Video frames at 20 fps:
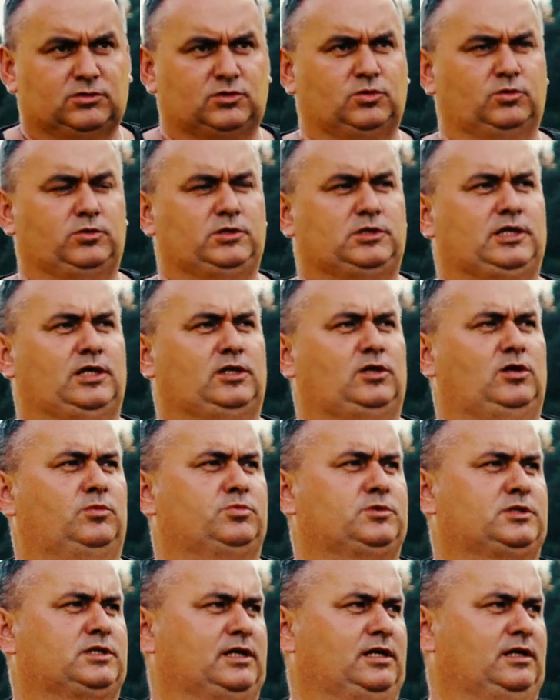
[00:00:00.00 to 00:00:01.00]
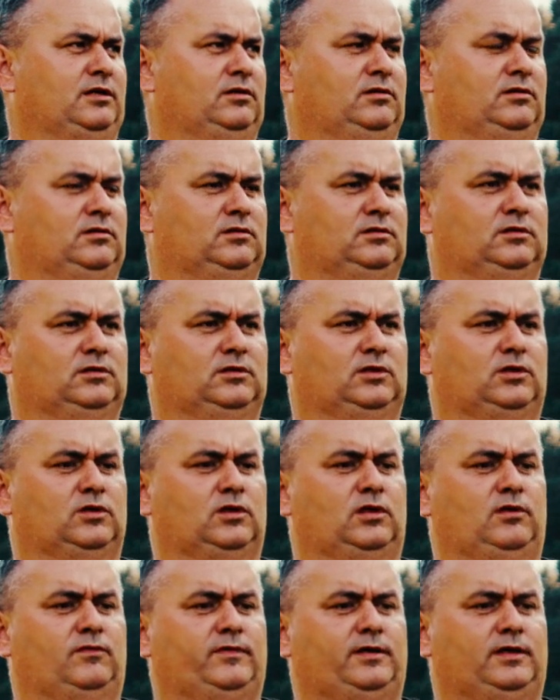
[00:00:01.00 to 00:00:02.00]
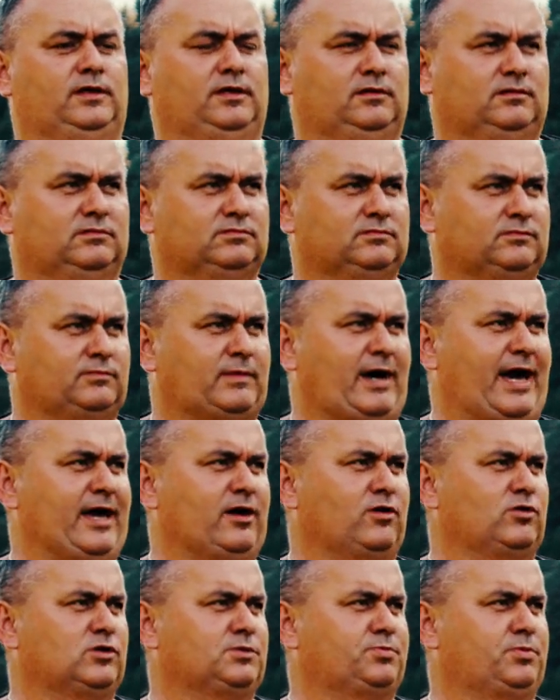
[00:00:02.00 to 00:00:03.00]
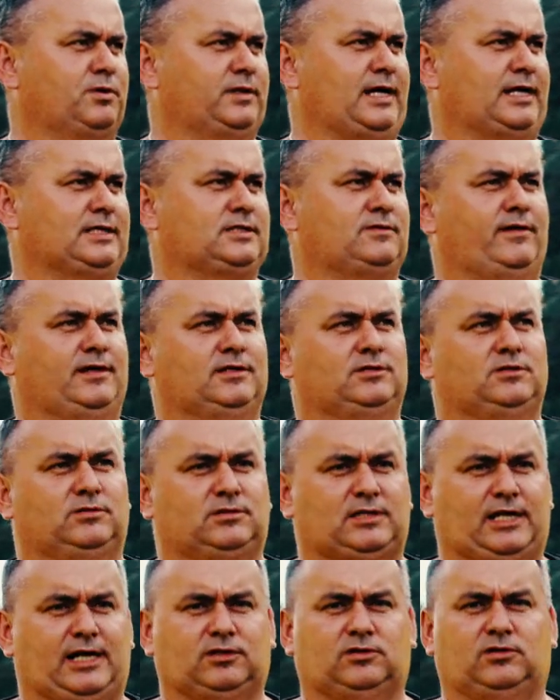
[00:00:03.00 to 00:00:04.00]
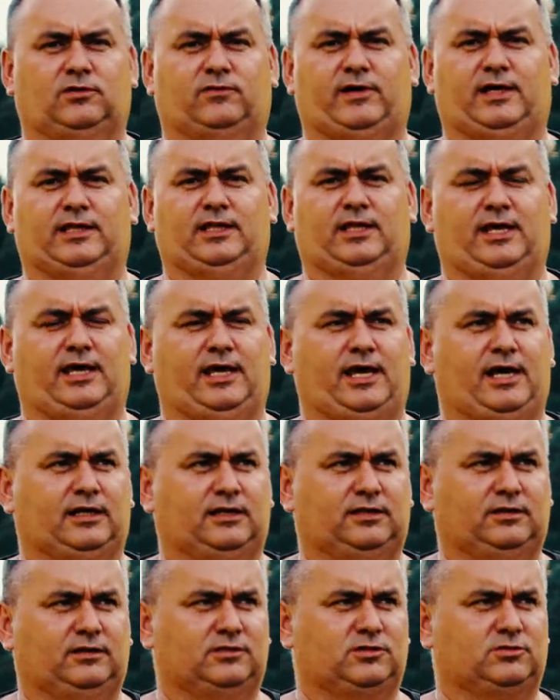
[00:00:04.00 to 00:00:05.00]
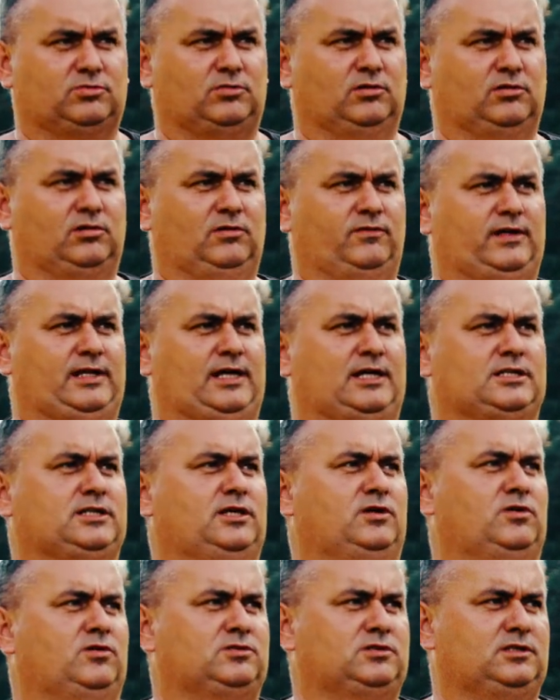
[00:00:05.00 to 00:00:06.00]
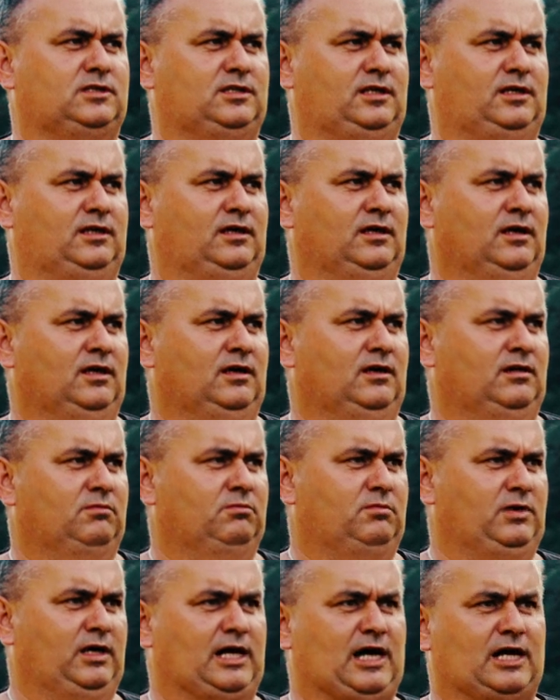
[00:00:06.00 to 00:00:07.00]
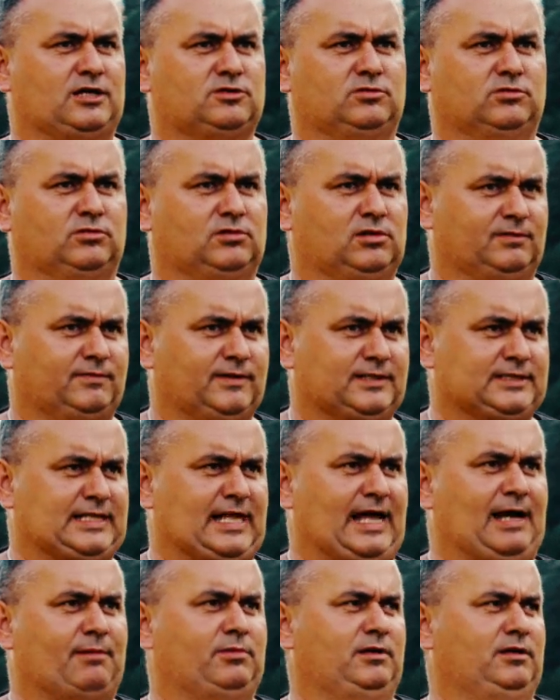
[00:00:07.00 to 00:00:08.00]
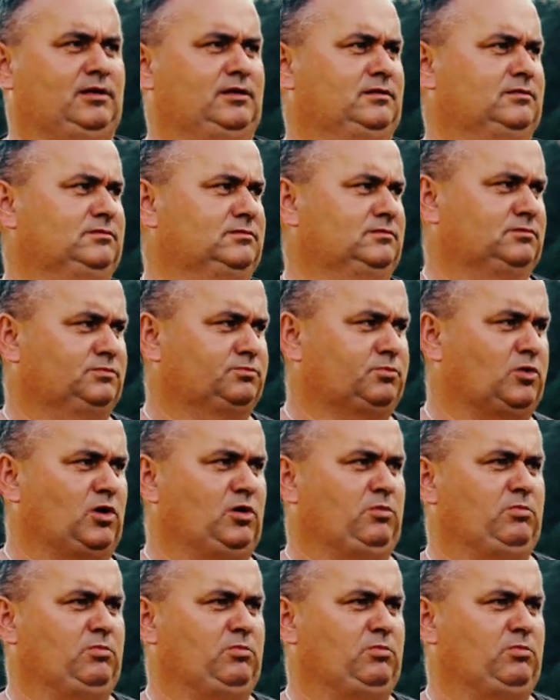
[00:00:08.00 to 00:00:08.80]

czuły się dobrze. No, krowy w małych gospodarstwach są traktowane jak członkowie naszej rodziny. My każdą krowę znamy po